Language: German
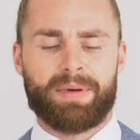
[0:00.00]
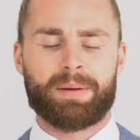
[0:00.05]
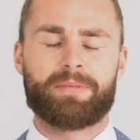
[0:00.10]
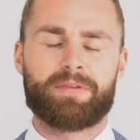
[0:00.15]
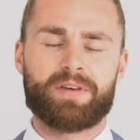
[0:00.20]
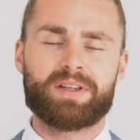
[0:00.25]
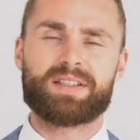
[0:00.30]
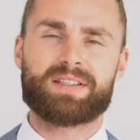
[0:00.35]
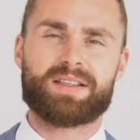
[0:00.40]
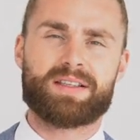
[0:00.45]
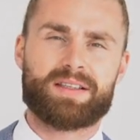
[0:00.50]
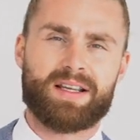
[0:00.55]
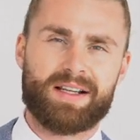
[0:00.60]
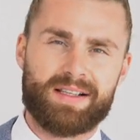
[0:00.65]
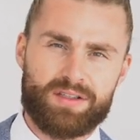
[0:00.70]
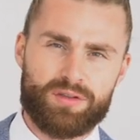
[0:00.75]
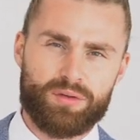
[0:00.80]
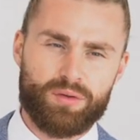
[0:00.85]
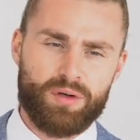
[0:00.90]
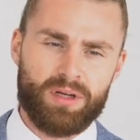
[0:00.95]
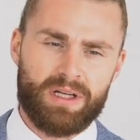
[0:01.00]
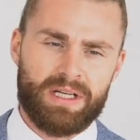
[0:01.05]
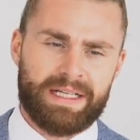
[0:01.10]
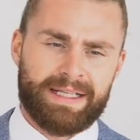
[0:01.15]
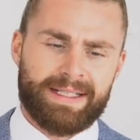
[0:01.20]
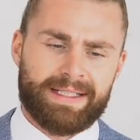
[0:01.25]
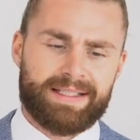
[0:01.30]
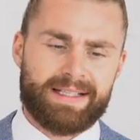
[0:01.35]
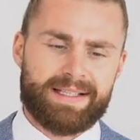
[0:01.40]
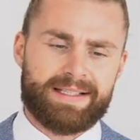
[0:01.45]
Beim Fit ist es halt so,
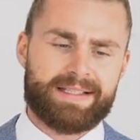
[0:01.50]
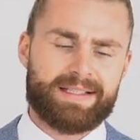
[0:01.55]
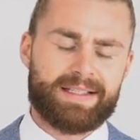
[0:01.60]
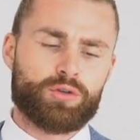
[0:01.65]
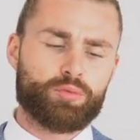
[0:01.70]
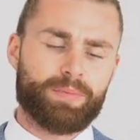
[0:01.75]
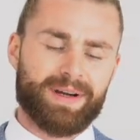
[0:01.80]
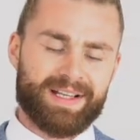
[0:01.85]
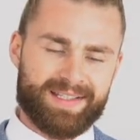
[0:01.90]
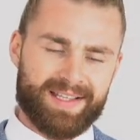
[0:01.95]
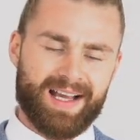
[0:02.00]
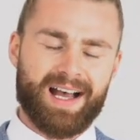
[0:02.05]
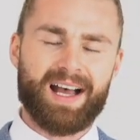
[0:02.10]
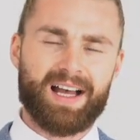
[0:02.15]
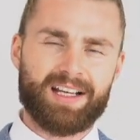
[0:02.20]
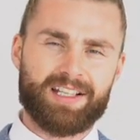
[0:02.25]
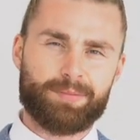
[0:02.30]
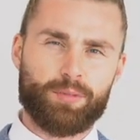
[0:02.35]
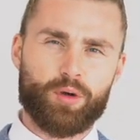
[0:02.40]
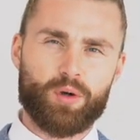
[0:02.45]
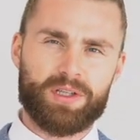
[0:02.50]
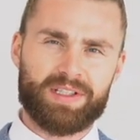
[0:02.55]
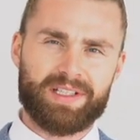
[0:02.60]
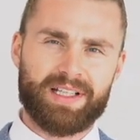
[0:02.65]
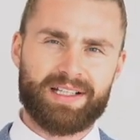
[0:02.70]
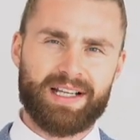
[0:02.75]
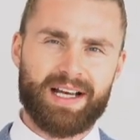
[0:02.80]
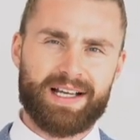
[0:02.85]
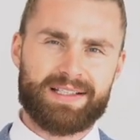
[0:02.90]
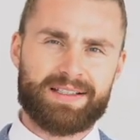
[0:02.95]
dass du bei Zara die
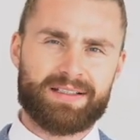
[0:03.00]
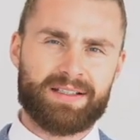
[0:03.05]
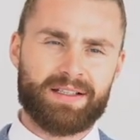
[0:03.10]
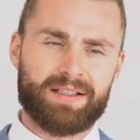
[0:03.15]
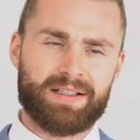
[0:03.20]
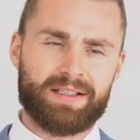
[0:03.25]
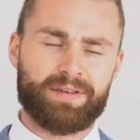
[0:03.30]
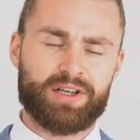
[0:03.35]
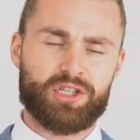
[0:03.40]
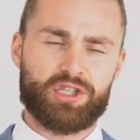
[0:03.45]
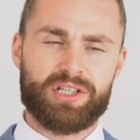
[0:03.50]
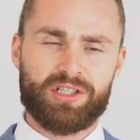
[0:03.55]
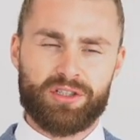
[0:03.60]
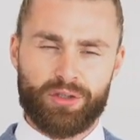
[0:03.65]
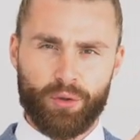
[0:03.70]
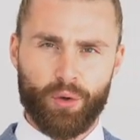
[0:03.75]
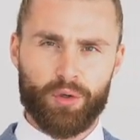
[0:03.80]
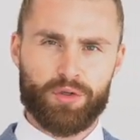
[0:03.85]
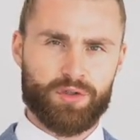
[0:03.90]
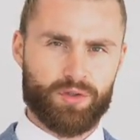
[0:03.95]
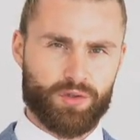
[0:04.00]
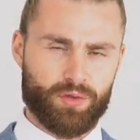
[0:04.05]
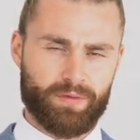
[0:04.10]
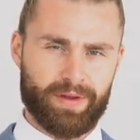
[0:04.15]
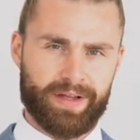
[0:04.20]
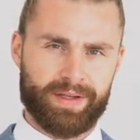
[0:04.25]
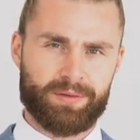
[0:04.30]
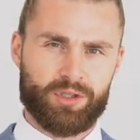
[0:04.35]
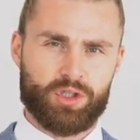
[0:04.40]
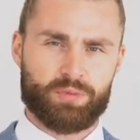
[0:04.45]
Möglichkeit hast, verschiedene Größen zu
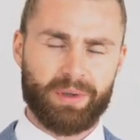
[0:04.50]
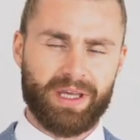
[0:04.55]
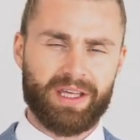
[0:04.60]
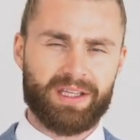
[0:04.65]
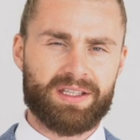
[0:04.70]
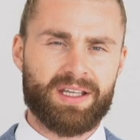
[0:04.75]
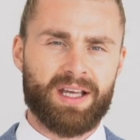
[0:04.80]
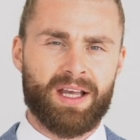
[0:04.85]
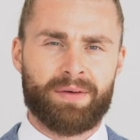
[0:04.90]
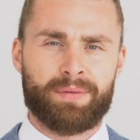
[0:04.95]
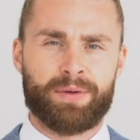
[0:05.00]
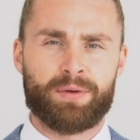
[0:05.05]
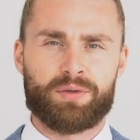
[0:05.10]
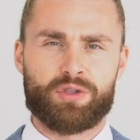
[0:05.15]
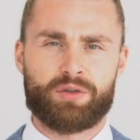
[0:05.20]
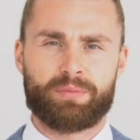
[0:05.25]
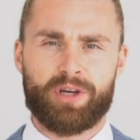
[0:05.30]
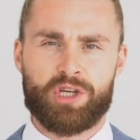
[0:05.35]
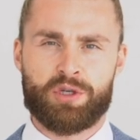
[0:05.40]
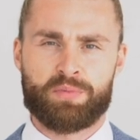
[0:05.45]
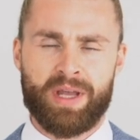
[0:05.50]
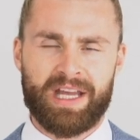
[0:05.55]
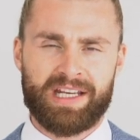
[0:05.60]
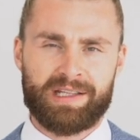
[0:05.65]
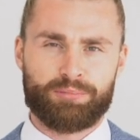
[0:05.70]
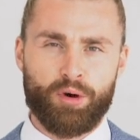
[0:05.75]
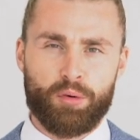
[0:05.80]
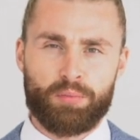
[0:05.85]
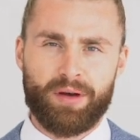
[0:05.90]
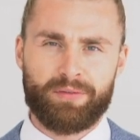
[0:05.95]
wählen. Sprich, wenn du zum Beispiel eher
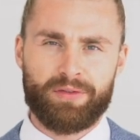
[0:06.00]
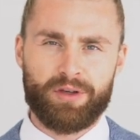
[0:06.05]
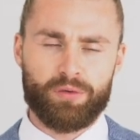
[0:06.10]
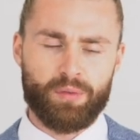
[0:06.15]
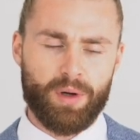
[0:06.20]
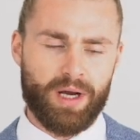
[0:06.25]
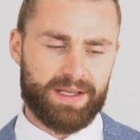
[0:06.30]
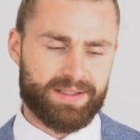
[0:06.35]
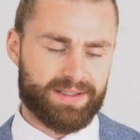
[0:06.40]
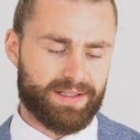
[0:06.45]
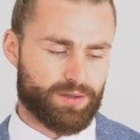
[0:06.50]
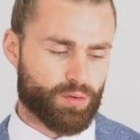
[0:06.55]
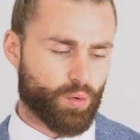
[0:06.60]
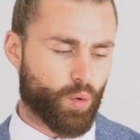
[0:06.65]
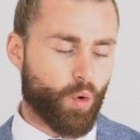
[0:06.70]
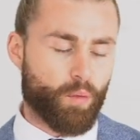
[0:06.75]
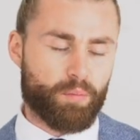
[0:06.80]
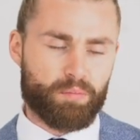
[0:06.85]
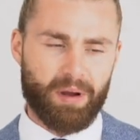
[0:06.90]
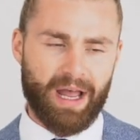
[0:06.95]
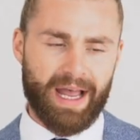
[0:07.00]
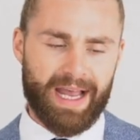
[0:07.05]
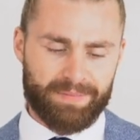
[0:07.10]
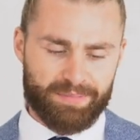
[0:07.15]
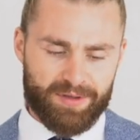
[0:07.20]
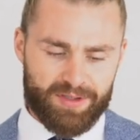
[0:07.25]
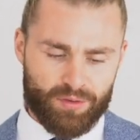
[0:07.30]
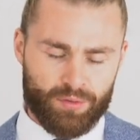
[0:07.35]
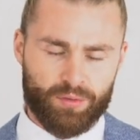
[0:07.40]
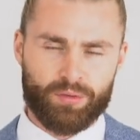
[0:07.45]
die Pumperfigur hast, also oben
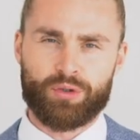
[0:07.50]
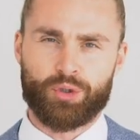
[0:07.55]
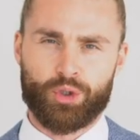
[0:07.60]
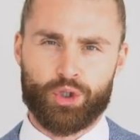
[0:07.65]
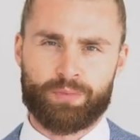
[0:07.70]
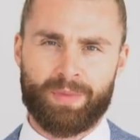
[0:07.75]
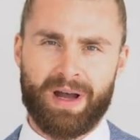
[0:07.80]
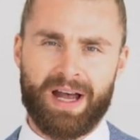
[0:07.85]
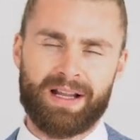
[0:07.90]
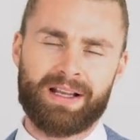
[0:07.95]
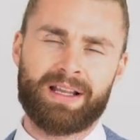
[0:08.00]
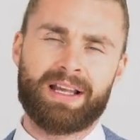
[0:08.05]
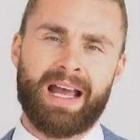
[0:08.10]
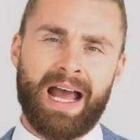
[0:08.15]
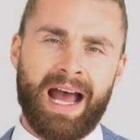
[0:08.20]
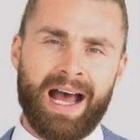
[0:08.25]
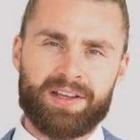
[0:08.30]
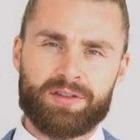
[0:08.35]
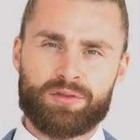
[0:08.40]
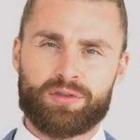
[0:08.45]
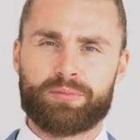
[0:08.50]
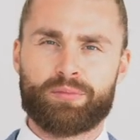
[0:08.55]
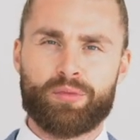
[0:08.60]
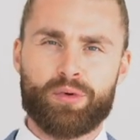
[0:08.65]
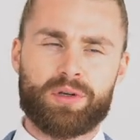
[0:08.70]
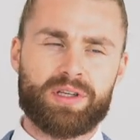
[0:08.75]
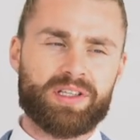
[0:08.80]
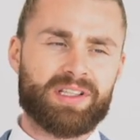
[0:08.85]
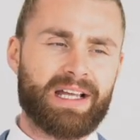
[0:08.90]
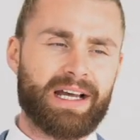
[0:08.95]
breit bist und unten schmal, hast du die
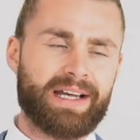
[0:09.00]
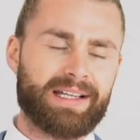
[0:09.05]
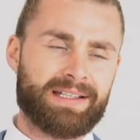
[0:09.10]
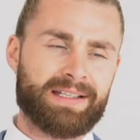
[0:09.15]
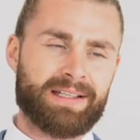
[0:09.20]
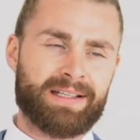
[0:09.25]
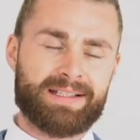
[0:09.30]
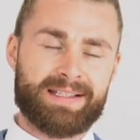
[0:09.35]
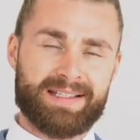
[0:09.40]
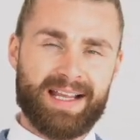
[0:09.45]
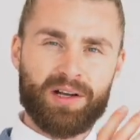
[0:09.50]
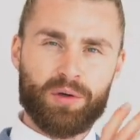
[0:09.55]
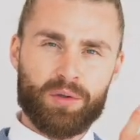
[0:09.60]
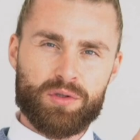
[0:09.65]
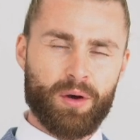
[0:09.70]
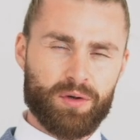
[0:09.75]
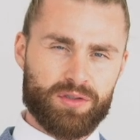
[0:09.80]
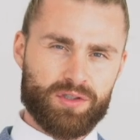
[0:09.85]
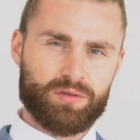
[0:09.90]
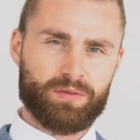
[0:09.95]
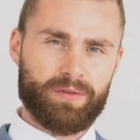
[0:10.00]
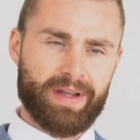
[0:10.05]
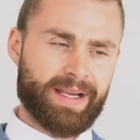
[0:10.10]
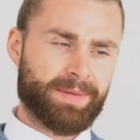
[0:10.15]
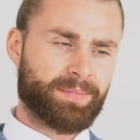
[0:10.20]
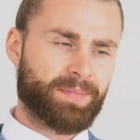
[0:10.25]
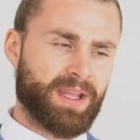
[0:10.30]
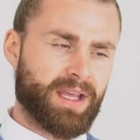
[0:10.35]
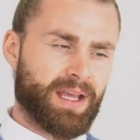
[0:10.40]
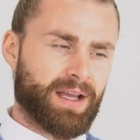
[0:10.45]
Möglichkeit, einen Sakko
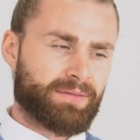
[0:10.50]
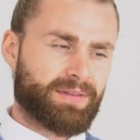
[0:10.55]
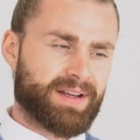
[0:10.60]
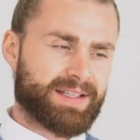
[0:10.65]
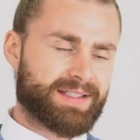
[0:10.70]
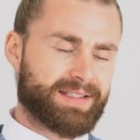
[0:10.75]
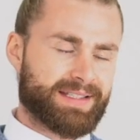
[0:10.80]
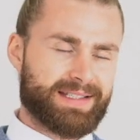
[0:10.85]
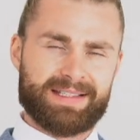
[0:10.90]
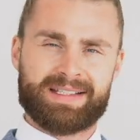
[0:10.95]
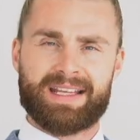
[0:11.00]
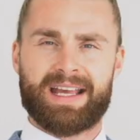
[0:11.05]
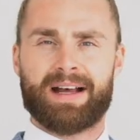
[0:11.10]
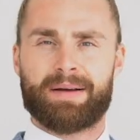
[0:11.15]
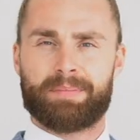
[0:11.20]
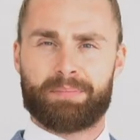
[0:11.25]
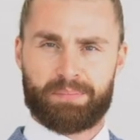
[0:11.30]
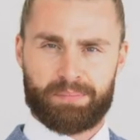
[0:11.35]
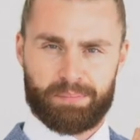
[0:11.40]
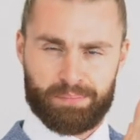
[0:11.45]
auszuwählen, was sehr